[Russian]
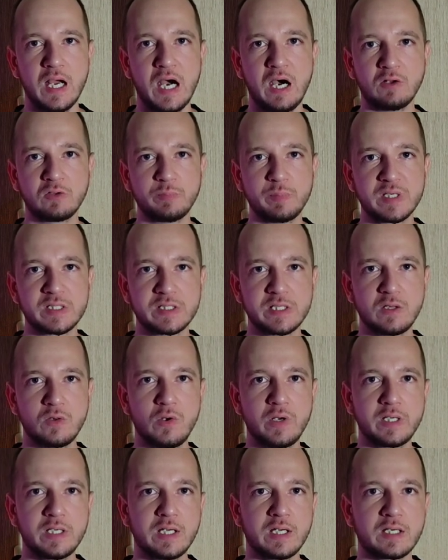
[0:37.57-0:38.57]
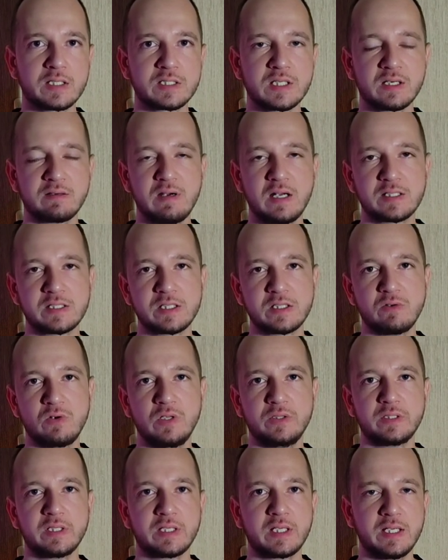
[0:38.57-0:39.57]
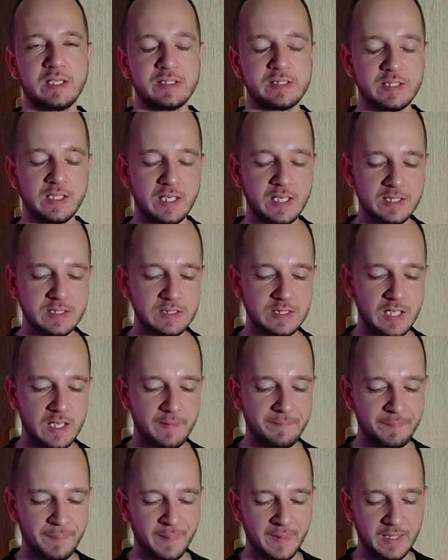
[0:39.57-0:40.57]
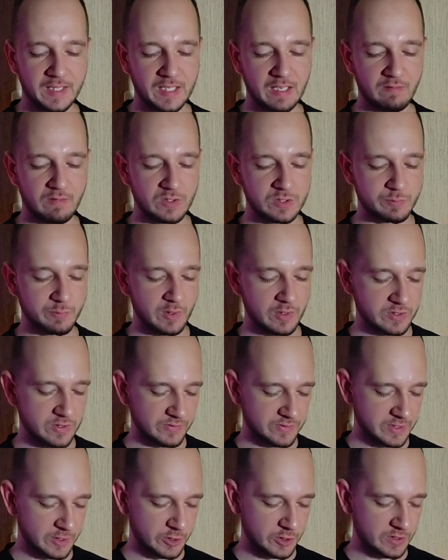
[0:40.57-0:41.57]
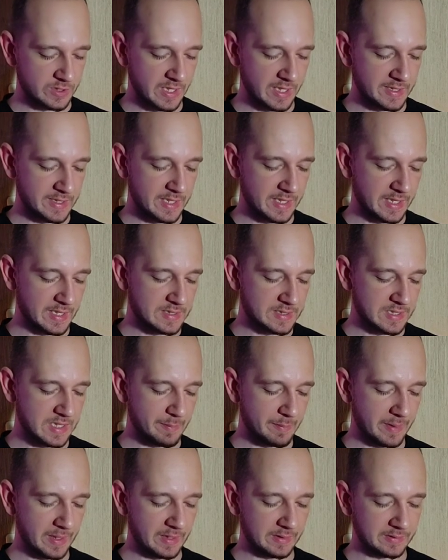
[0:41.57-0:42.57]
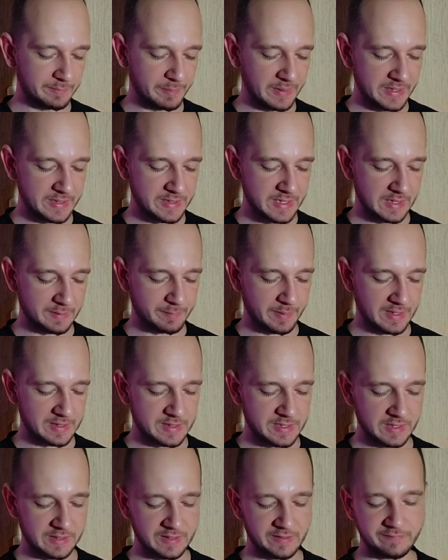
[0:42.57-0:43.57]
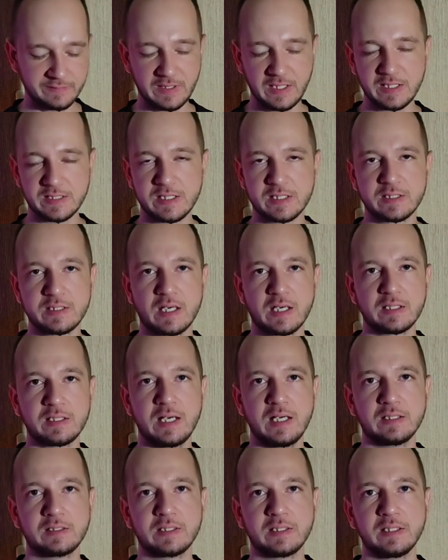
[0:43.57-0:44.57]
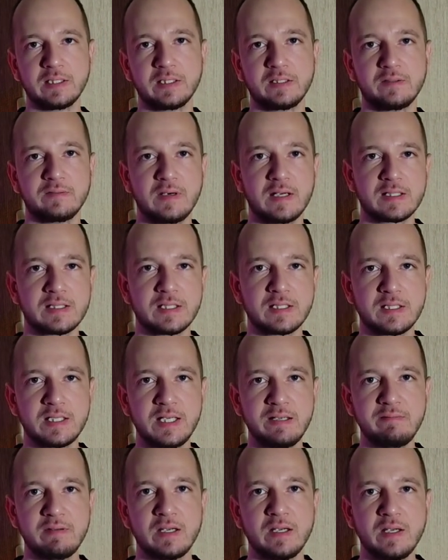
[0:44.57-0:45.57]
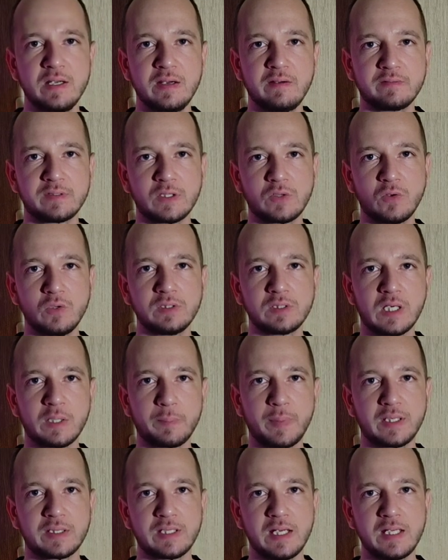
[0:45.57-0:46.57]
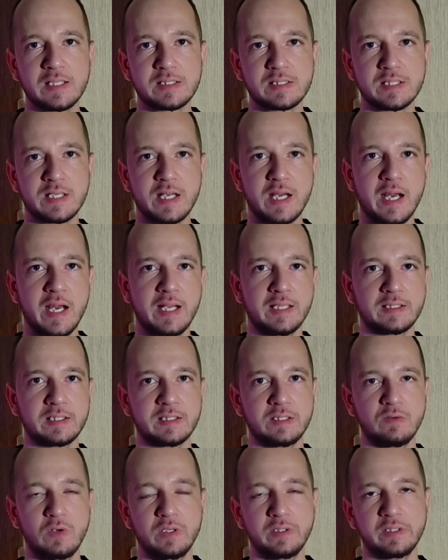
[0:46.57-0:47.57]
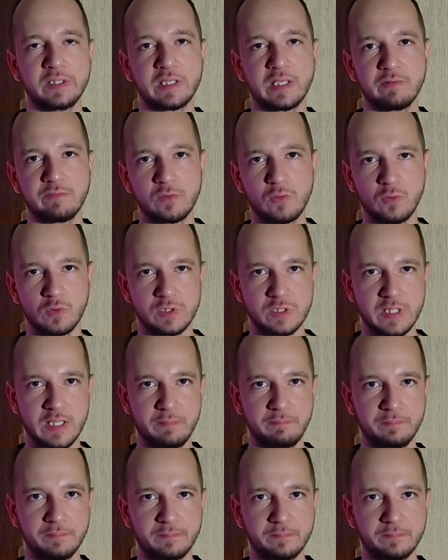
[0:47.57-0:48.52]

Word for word: А вот миксология раскрывается довольно-таки интересно. Я его использовал в сочетании Red Zeppelin 50%, 30 гранат и 20 киви. В такой интерпретации это довольно-таки вкусно.